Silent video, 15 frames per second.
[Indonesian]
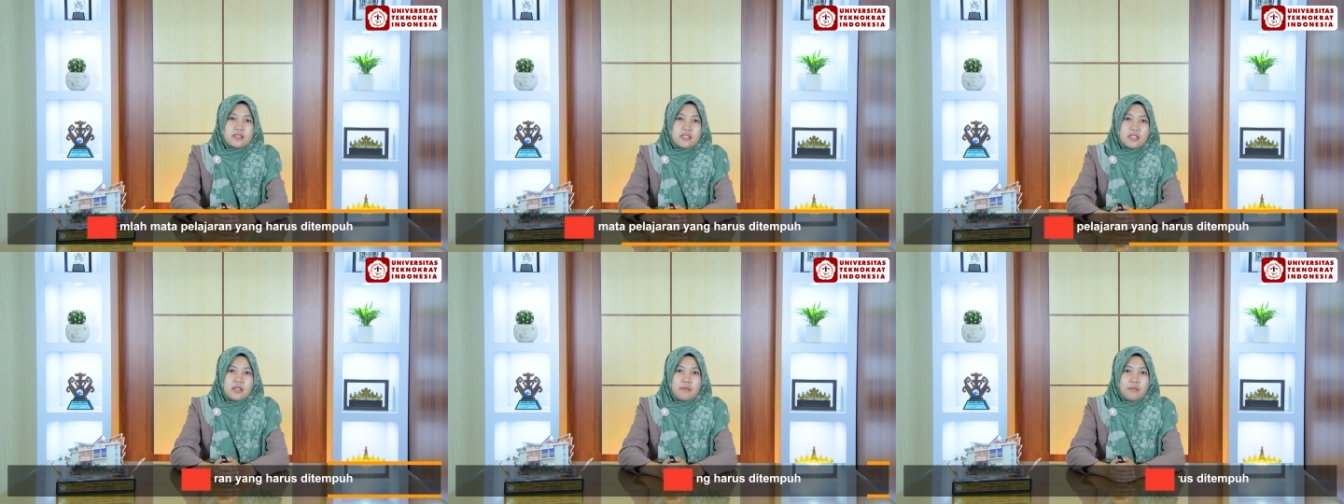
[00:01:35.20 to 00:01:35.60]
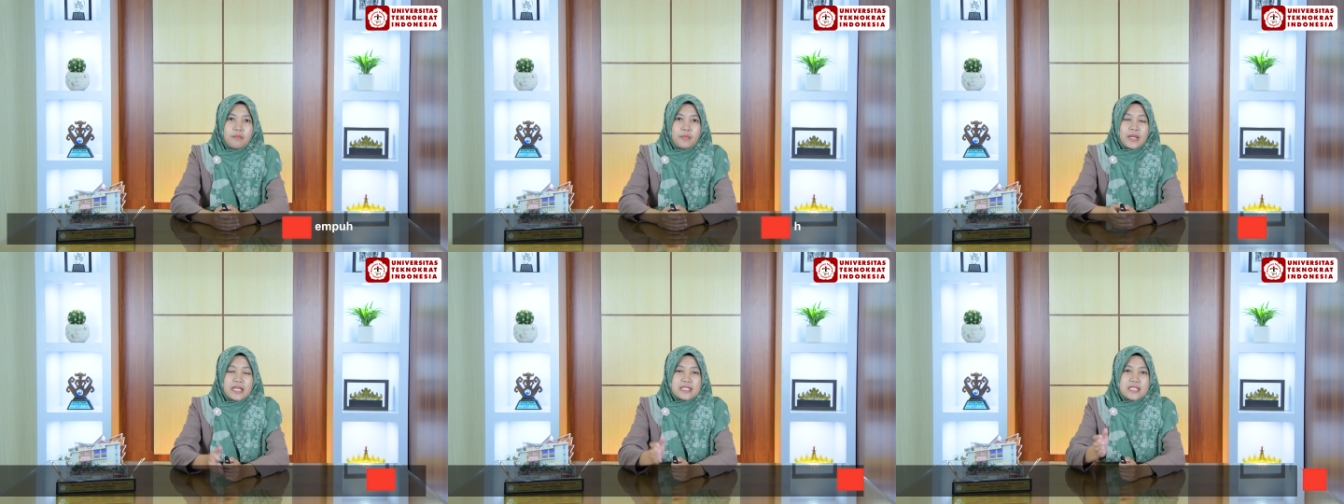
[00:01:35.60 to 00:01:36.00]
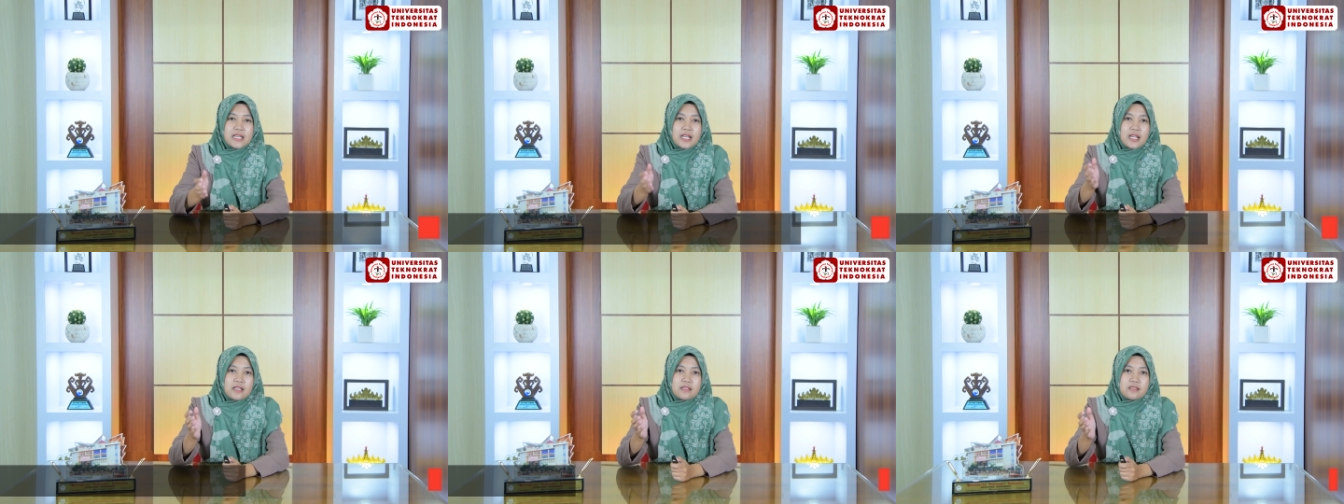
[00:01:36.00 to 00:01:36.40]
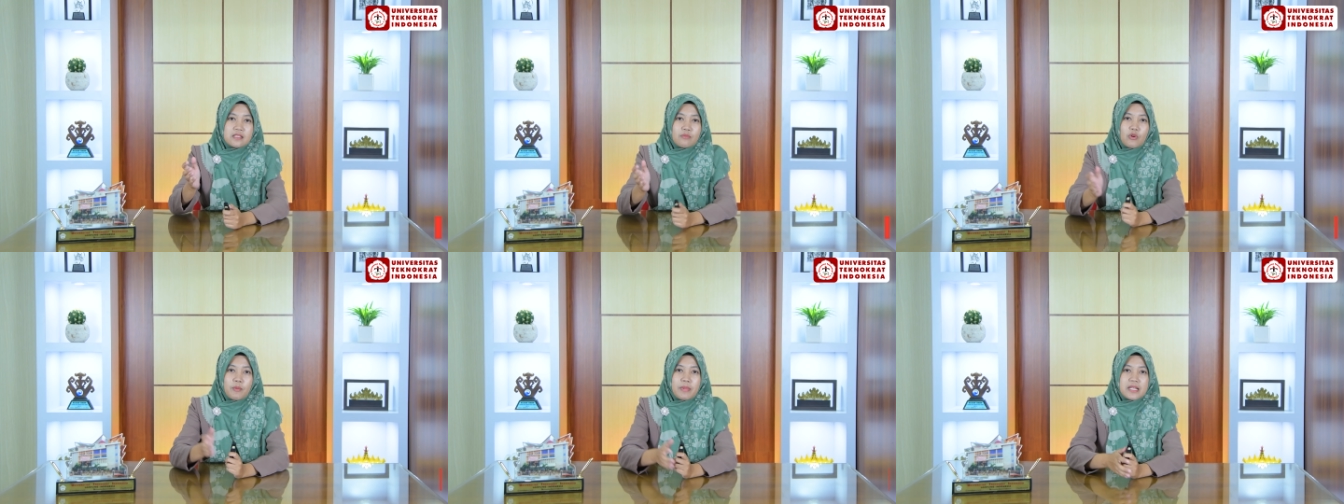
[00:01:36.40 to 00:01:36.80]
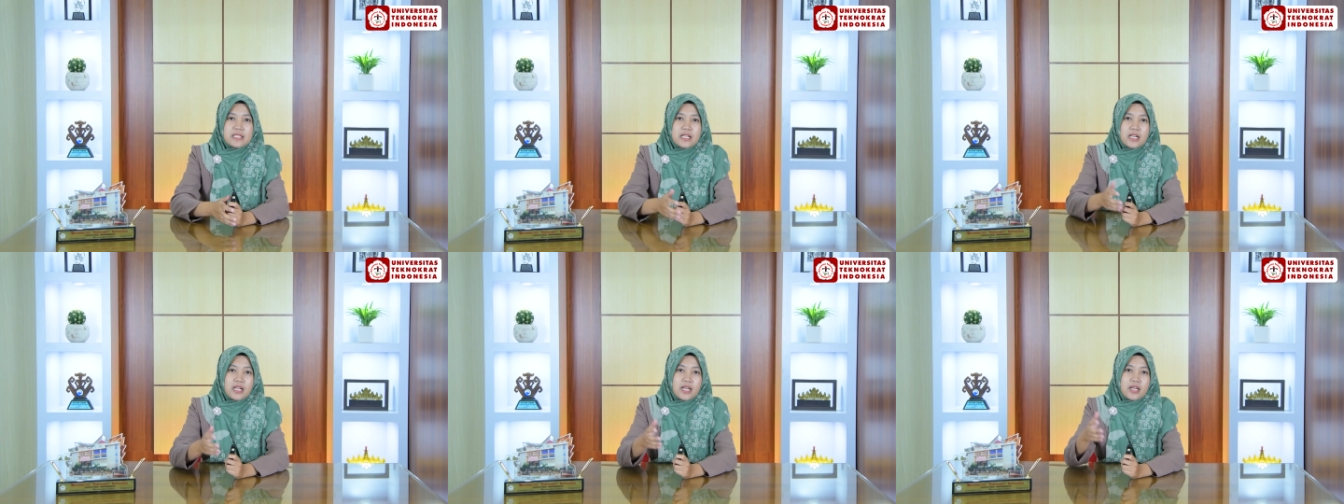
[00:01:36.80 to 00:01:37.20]
Jadi pelajaran, semua
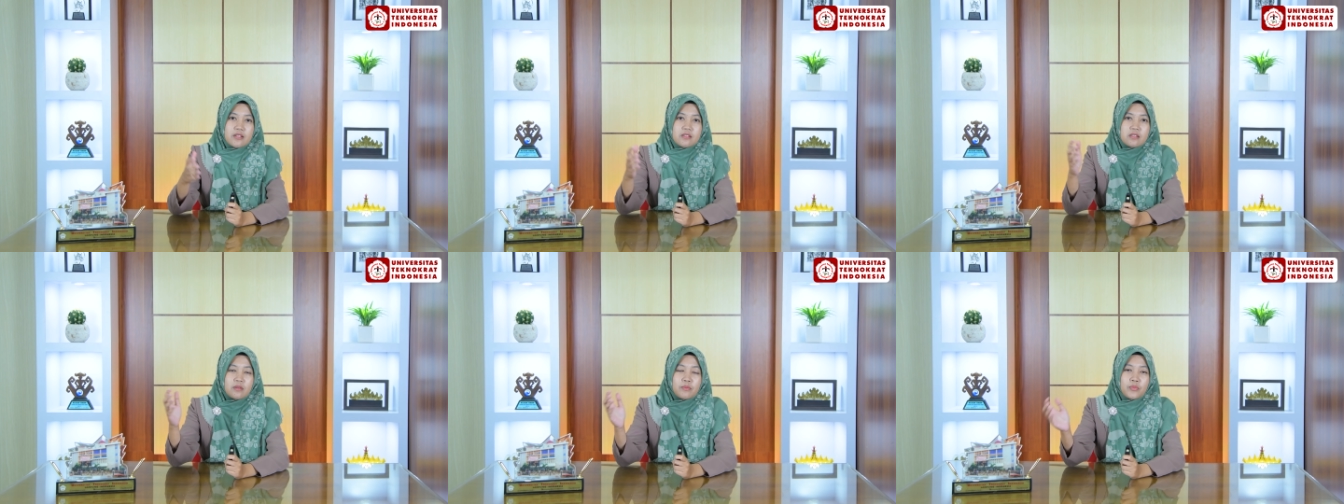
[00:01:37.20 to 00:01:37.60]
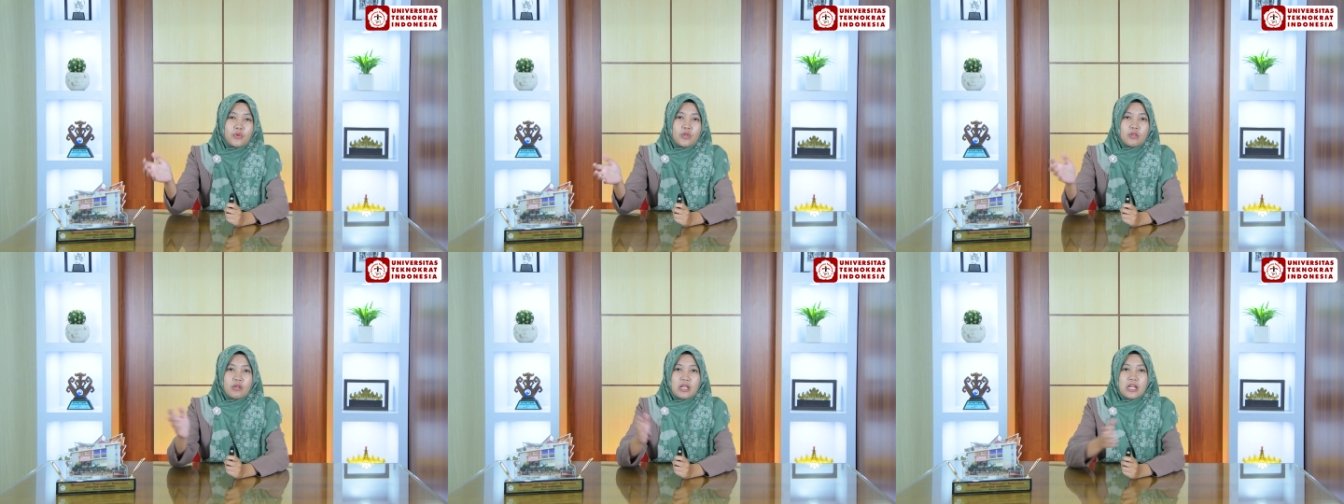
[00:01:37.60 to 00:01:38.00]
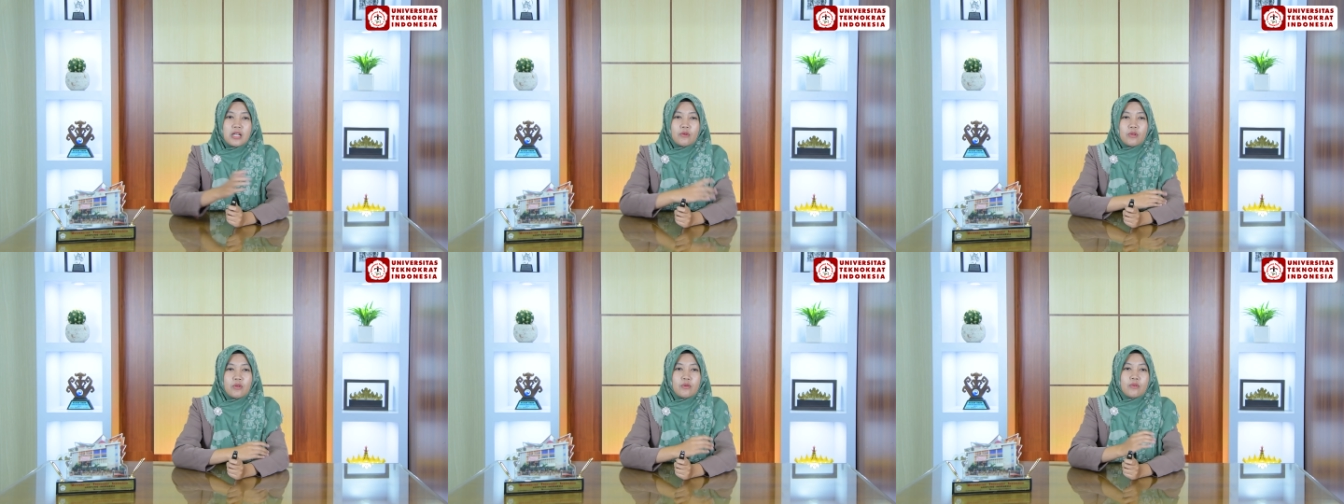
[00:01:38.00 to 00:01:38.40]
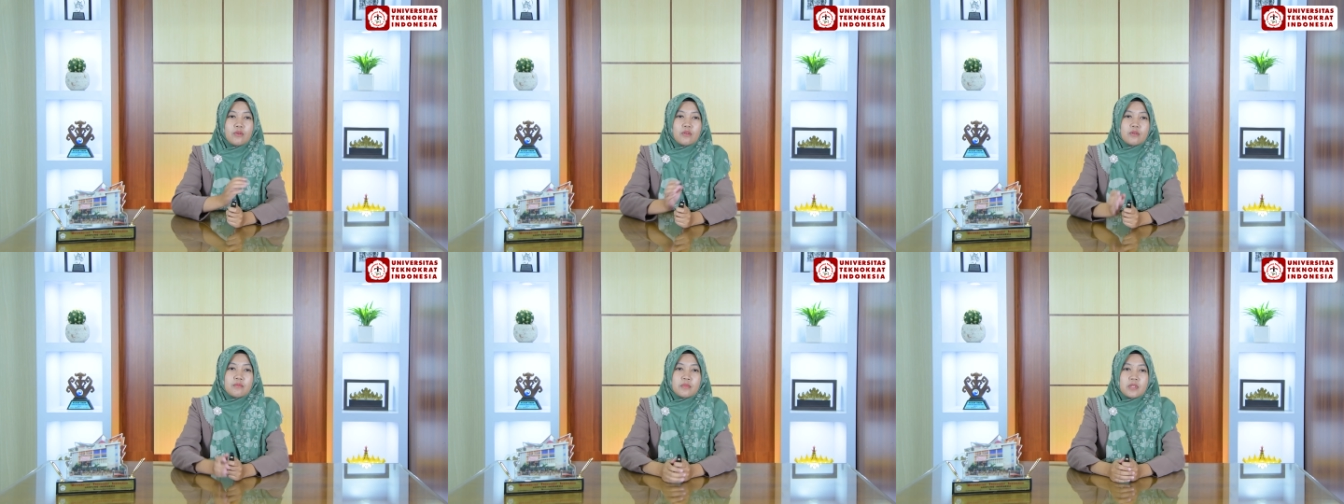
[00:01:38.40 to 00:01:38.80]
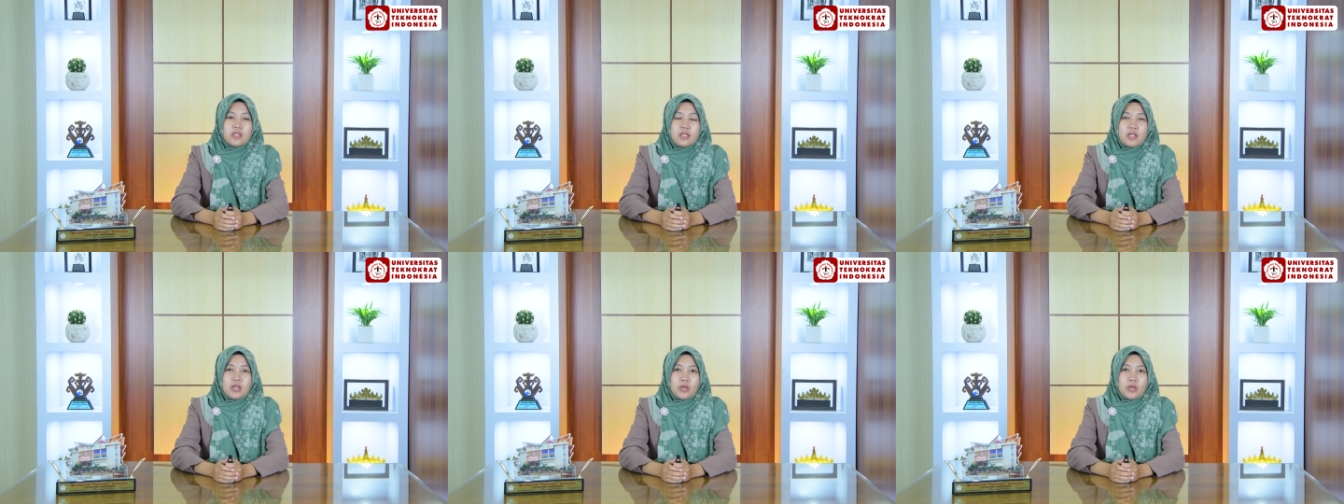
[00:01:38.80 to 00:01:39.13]
pelajaran yang harus ditempuh itu adalah kurikulum.